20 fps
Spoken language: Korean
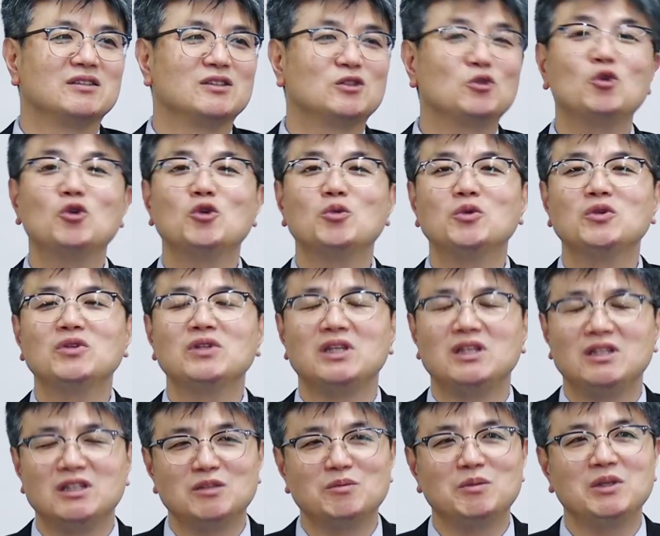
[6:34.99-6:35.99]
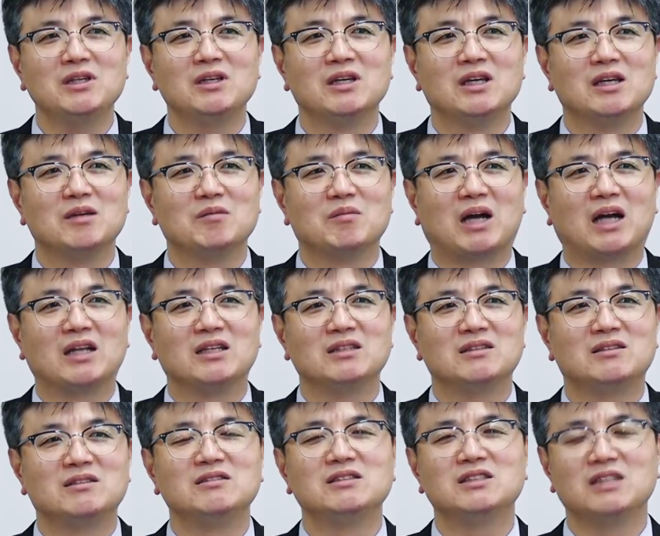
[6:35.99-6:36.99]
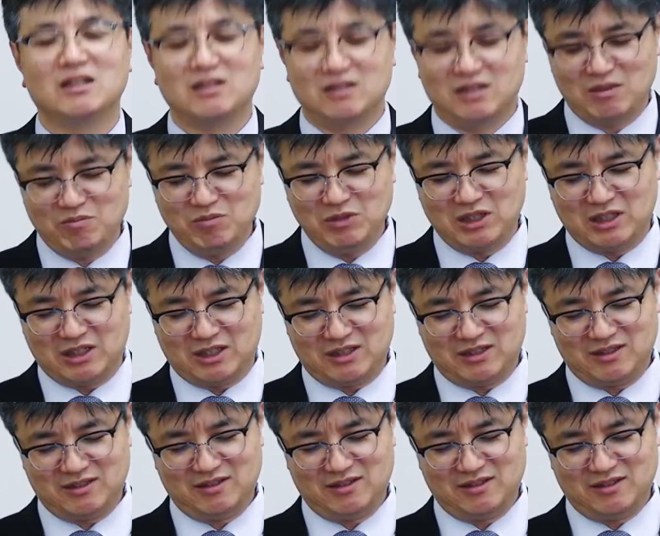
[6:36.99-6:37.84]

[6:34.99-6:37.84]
솔로몬 이름이 많이 등장을 합니다.